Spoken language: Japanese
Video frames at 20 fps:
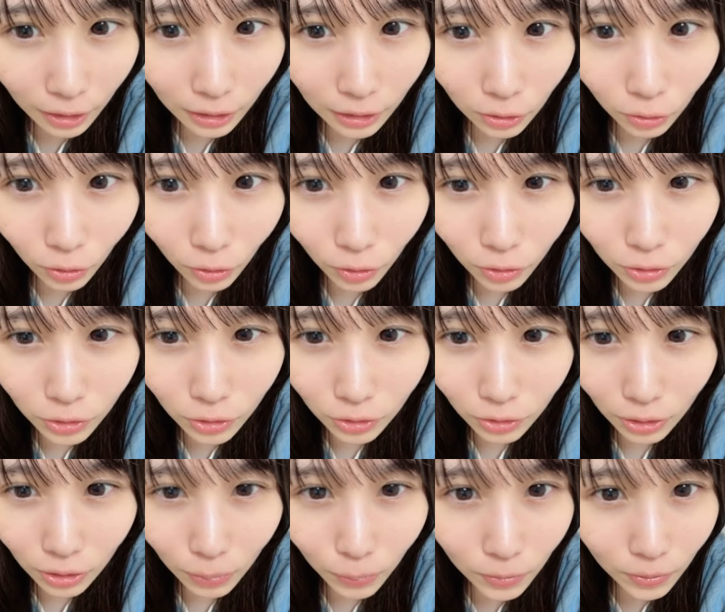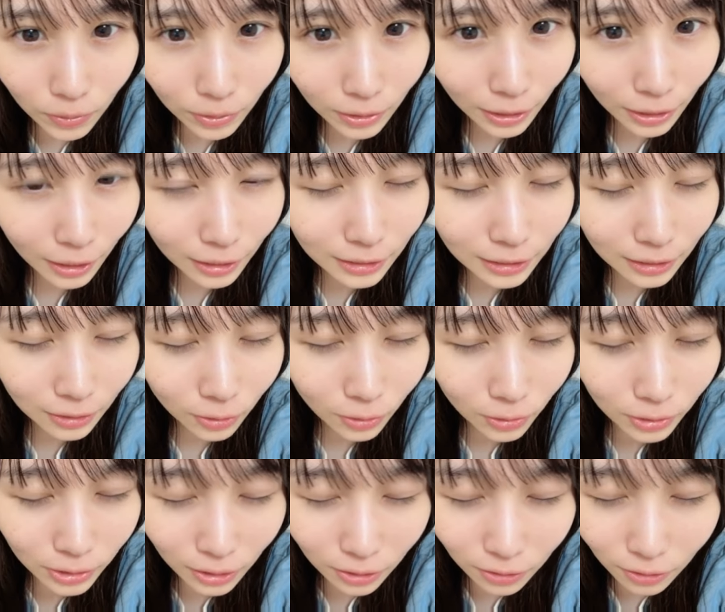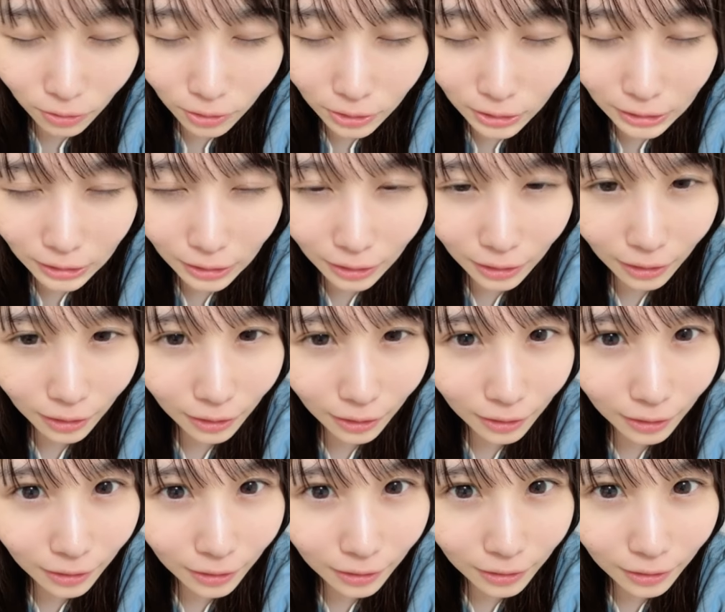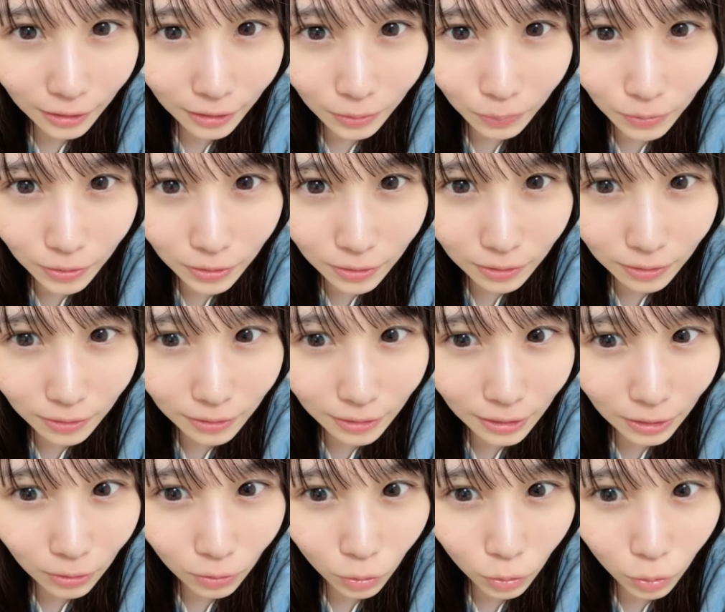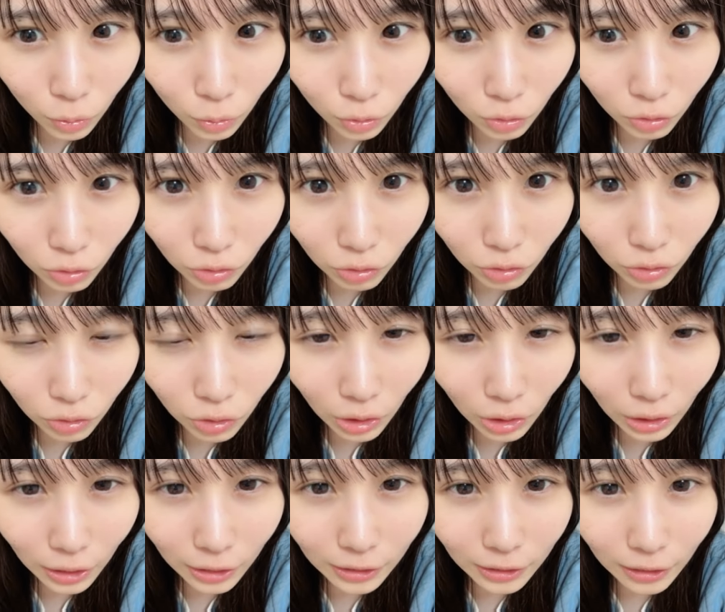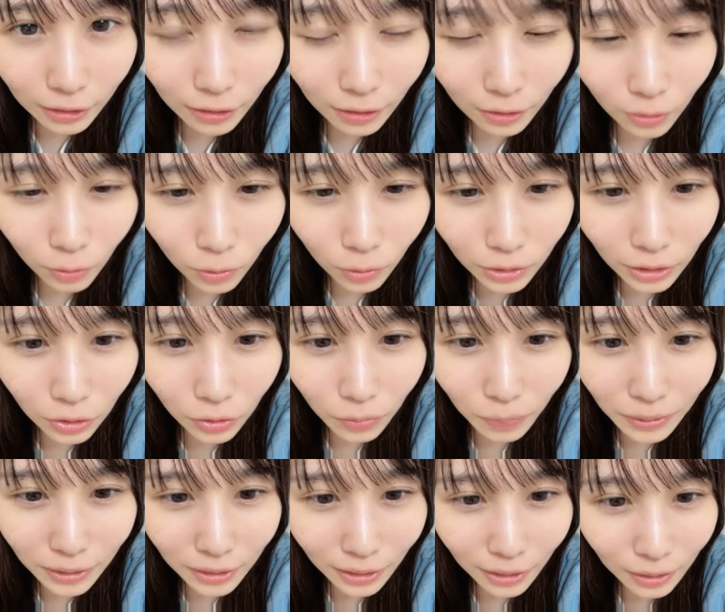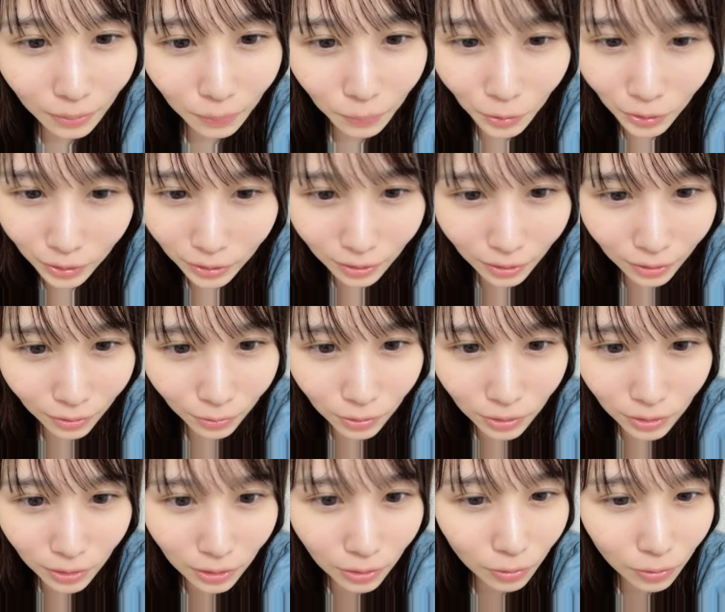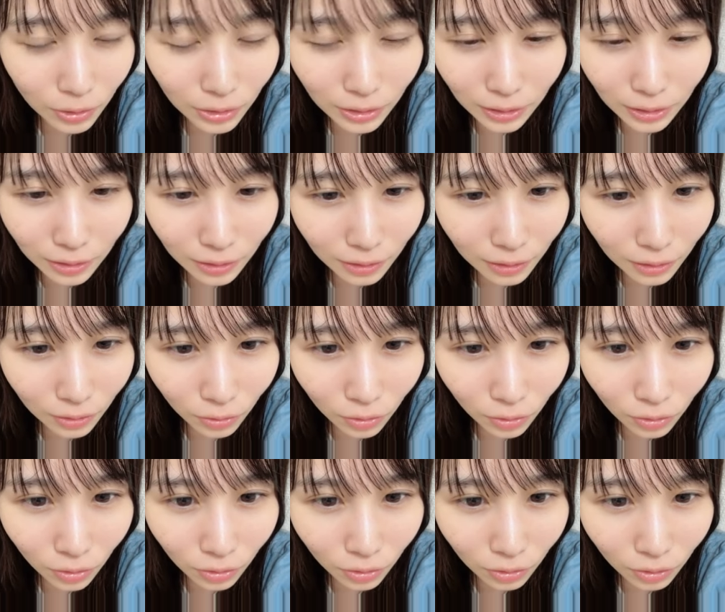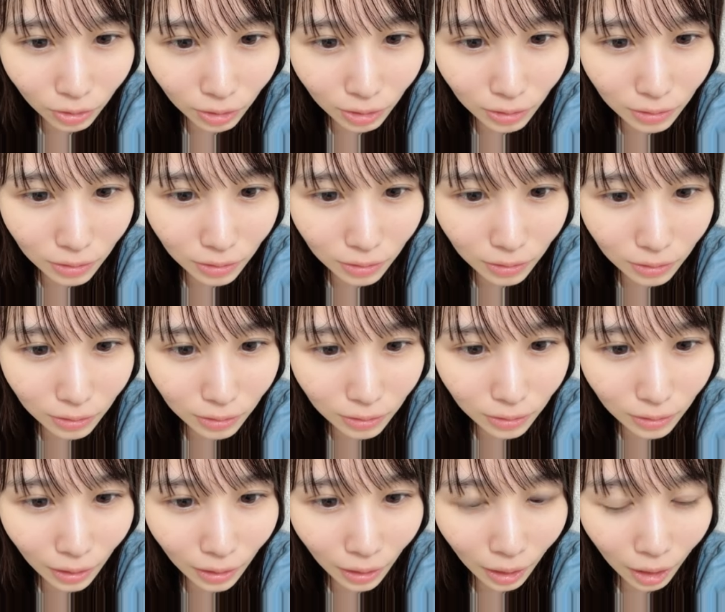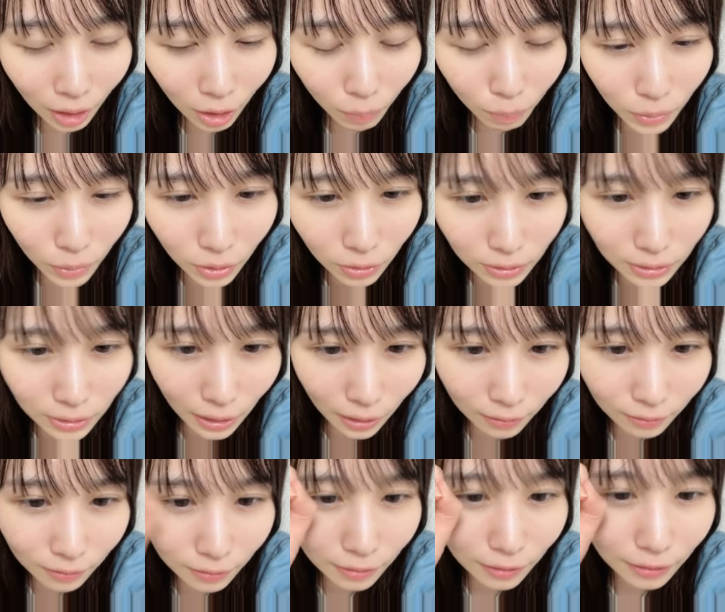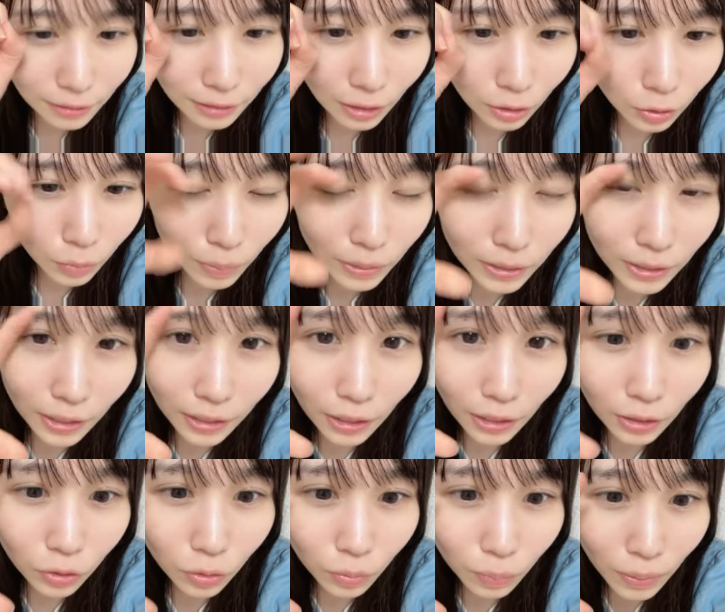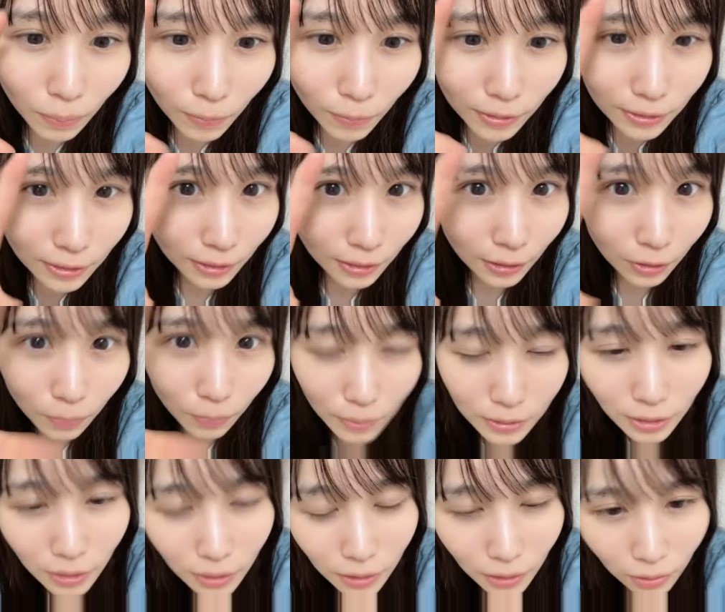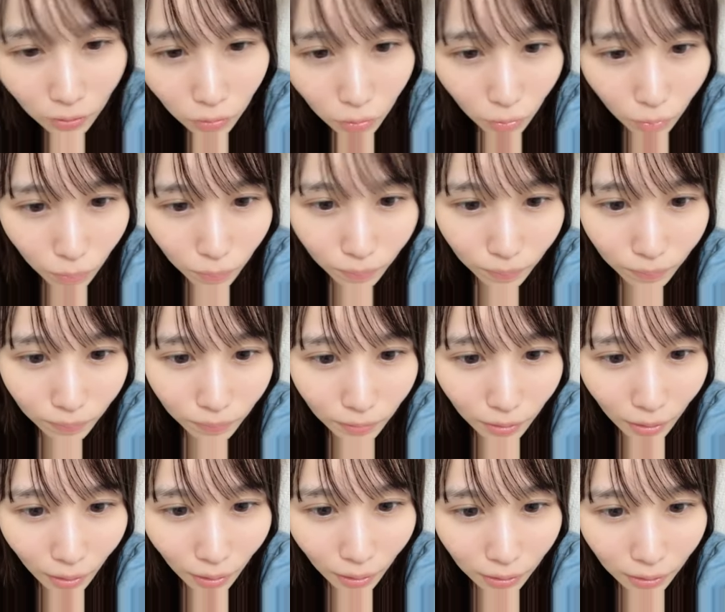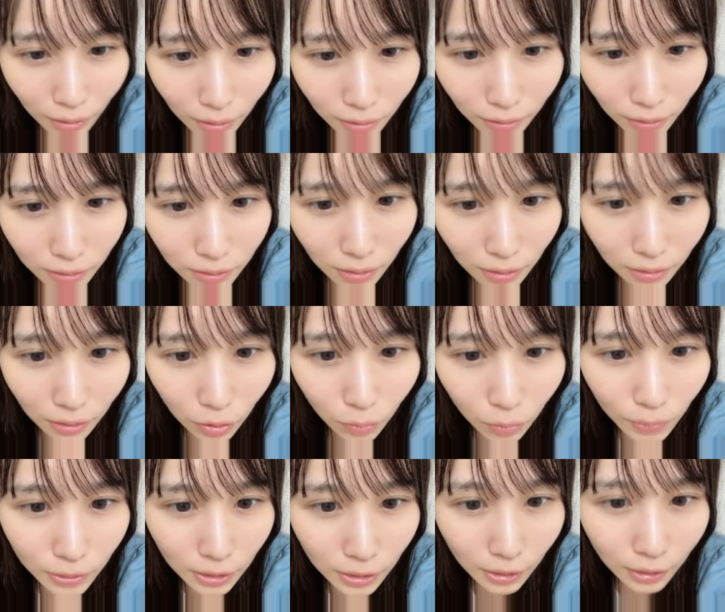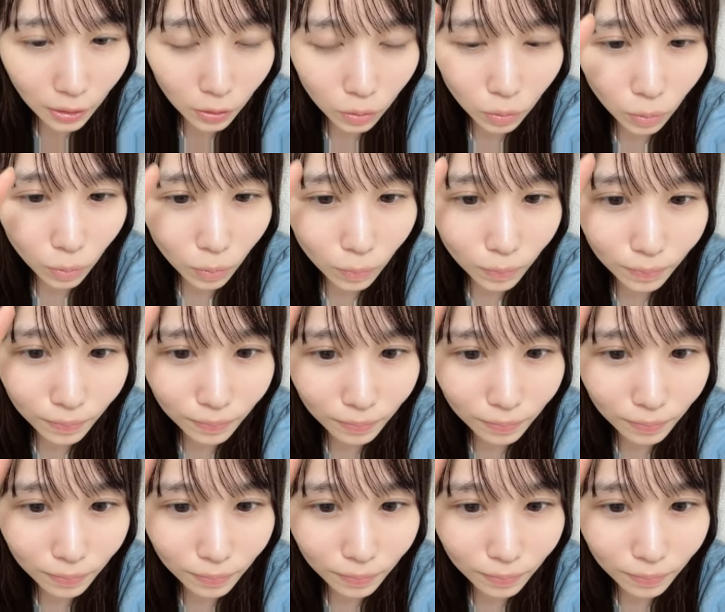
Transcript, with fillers: いろいろちょっとでも試行錯誤しながら考えます TikTok なんかこんなの見たいもあったら教えてほしい TikTok のやつみゆうさんだるまさんありがとうペーマンさんだるまさんありがとうタンタンさんだるまさんありがとう